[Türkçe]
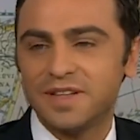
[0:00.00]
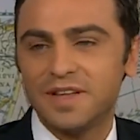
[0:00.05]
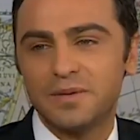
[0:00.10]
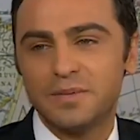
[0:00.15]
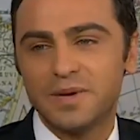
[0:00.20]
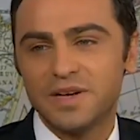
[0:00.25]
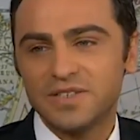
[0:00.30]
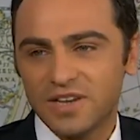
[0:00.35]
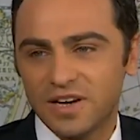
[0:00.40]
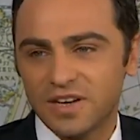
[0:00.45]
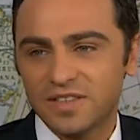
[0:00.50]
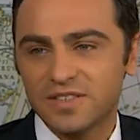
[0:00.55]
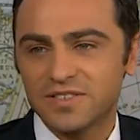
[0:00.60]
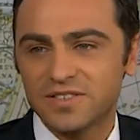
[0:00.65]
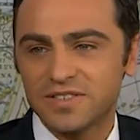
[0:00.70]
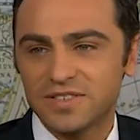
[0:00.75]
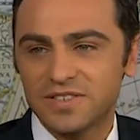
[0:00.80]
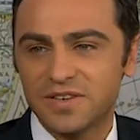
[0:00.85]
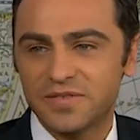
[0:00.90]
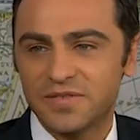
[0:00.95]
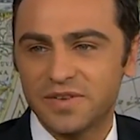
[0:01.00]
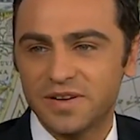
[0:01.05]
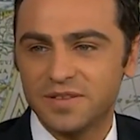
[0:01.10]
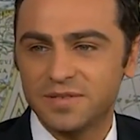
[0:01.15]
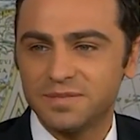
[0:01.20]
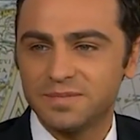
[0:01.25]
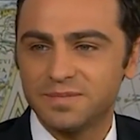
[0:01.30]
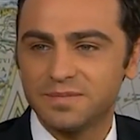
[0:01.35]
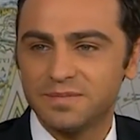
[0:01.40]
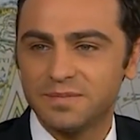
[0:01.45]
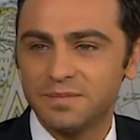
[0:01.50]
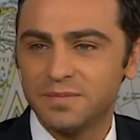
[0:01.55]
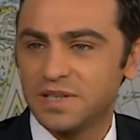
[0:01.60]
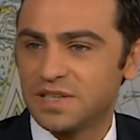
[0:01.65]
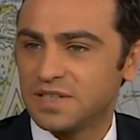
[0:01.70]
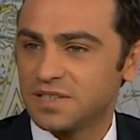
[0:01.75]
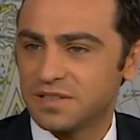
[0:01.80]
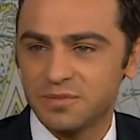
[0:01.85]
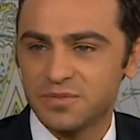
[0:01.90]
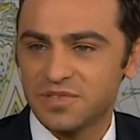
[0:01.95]
Vallahi bence haklısınız efendim.
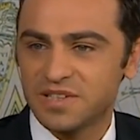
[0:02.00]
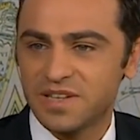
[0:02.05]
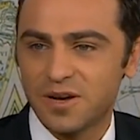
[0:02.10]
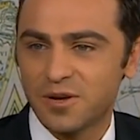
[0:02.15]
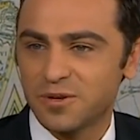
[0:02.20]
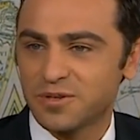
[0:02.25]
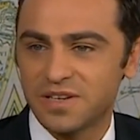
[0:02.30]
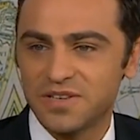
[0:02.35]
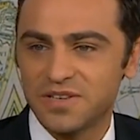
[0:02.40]
Bir kızımız